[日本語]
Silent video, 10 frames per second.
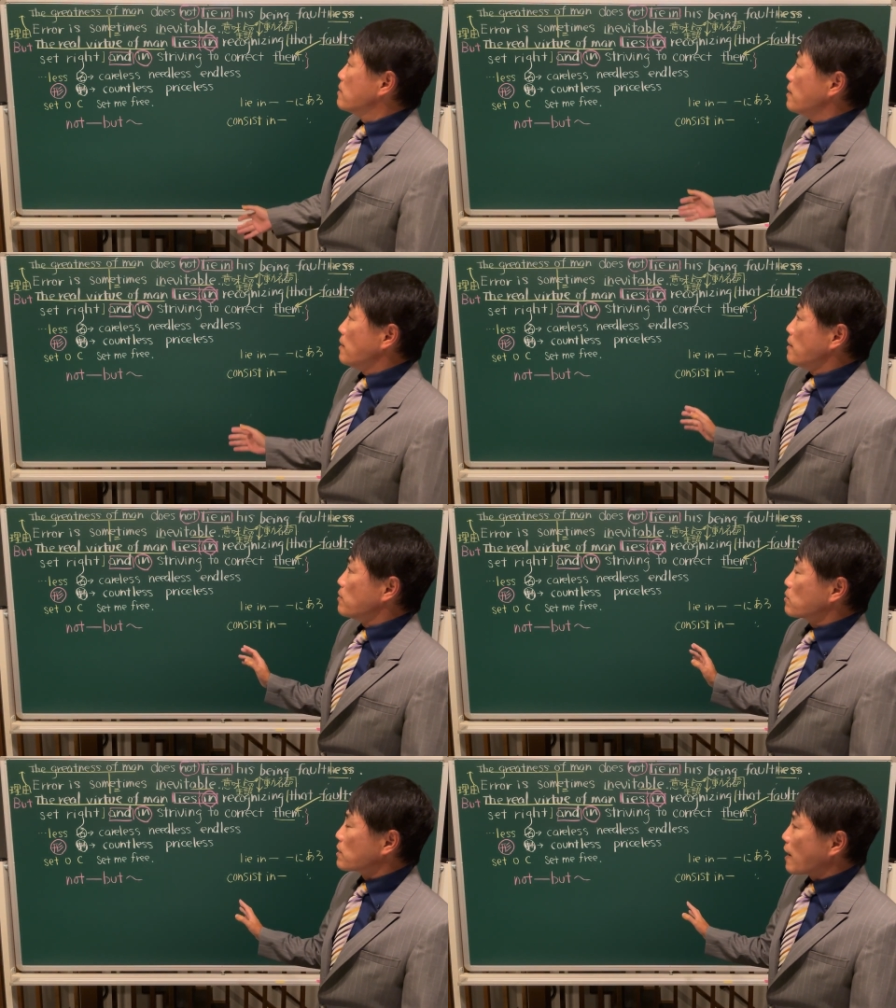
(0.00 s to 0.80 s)

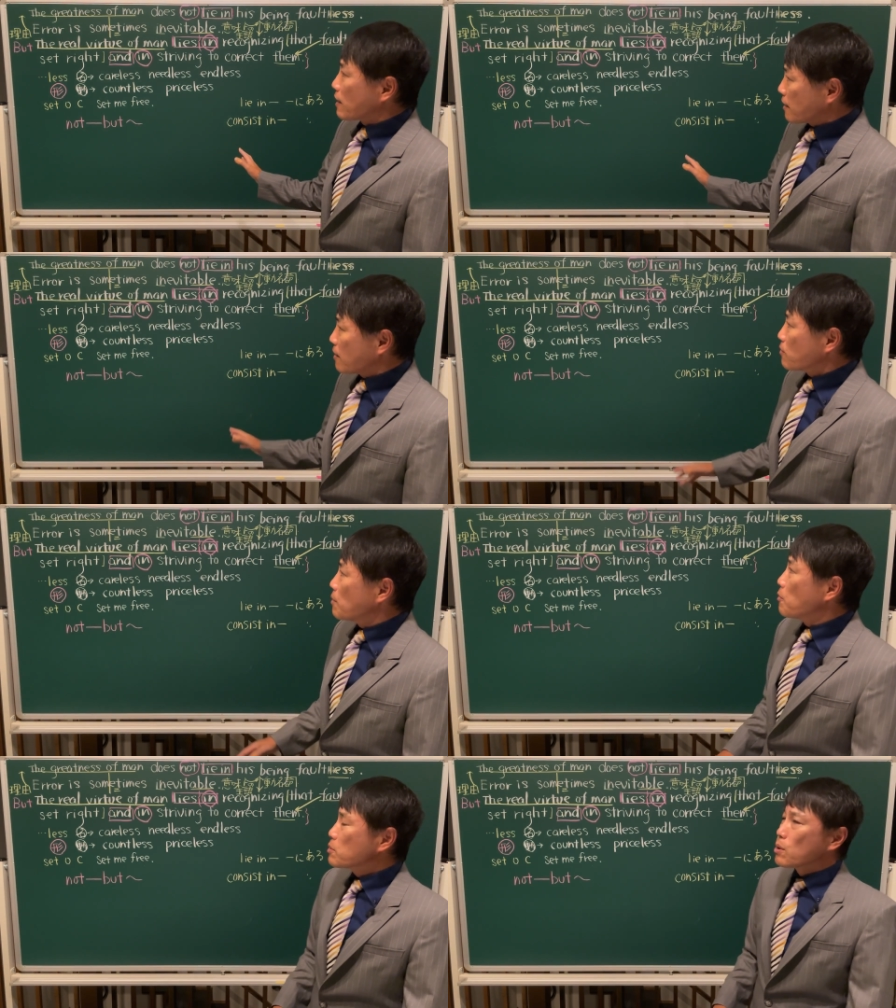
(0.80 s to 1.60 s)
えー、の使い方こ
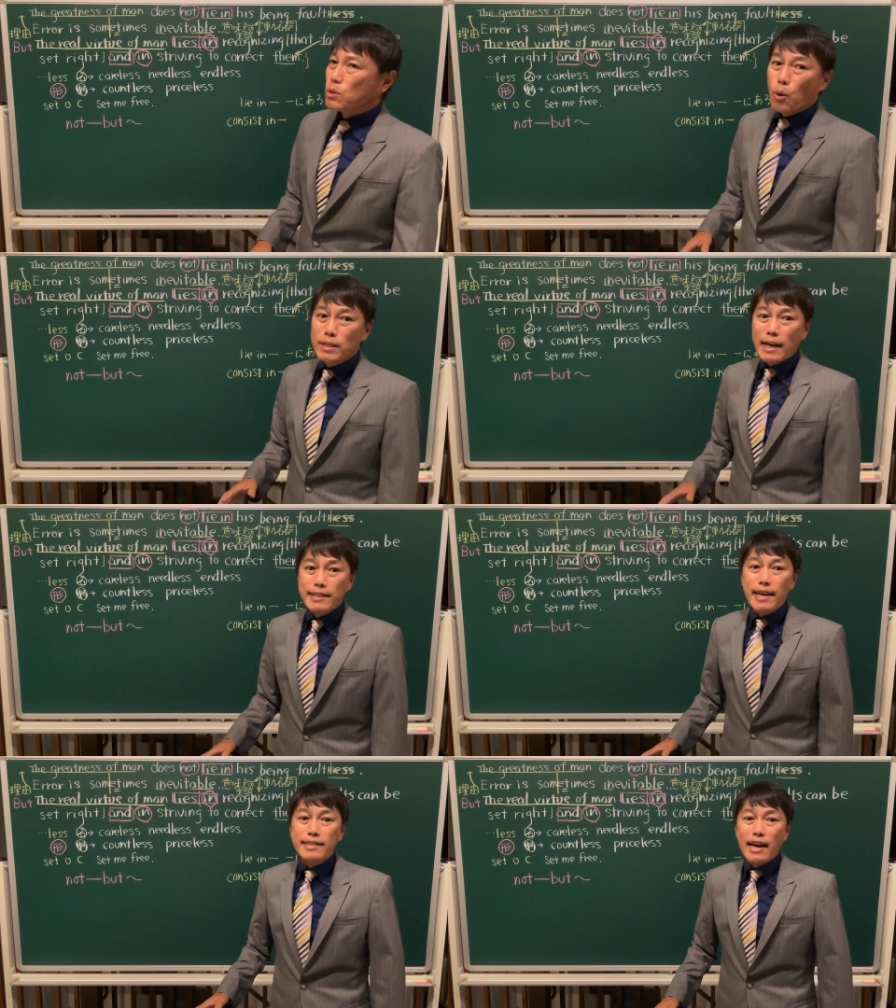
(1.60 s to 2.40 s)
れもう少し掘り下
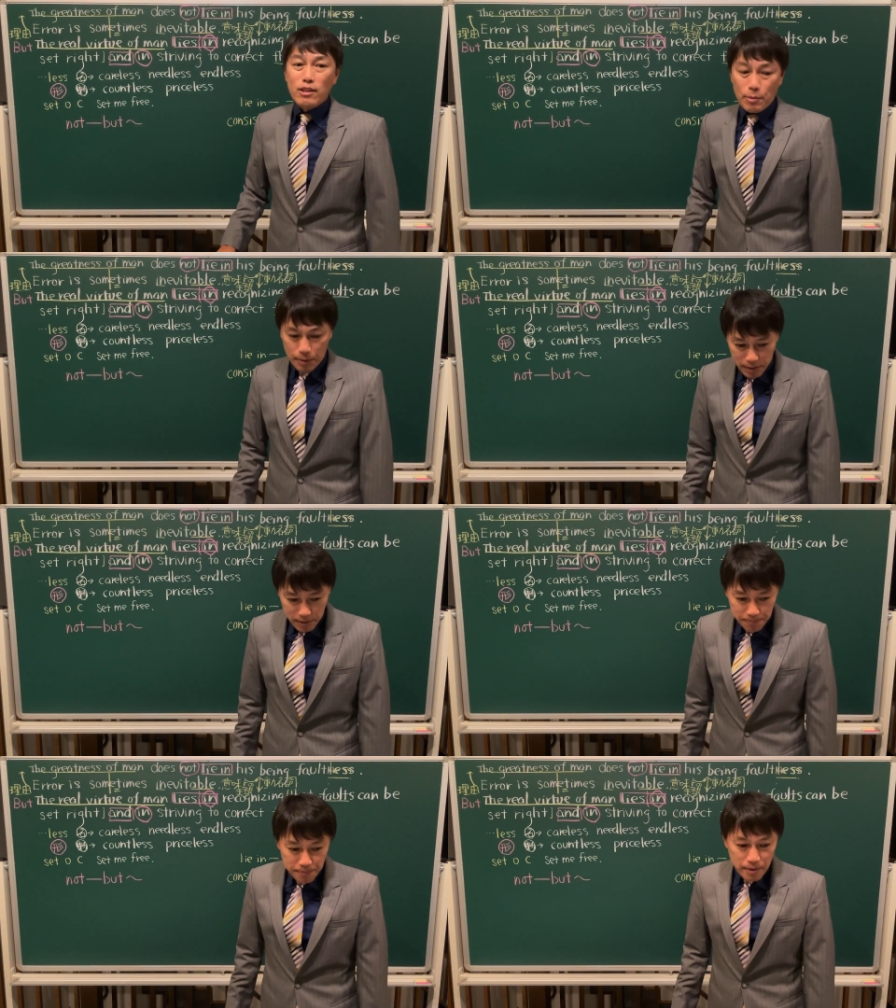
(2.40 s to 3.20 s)
げていきたいと思いま
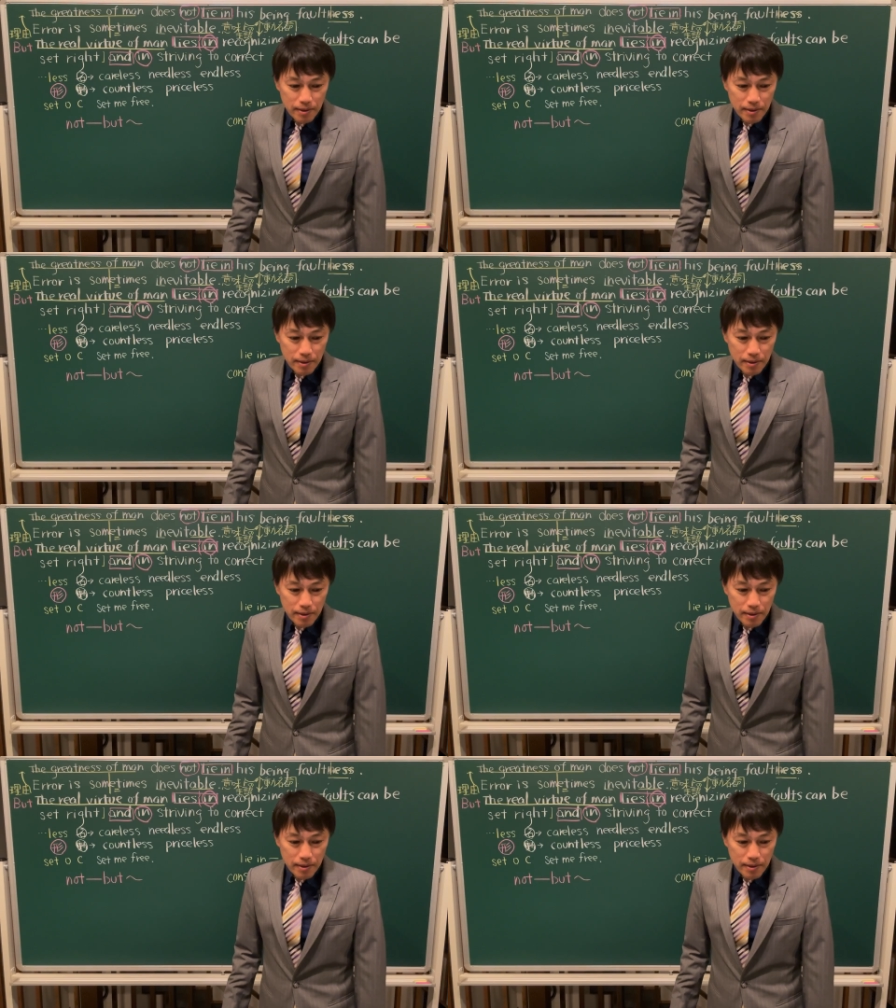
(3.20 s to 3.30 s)
す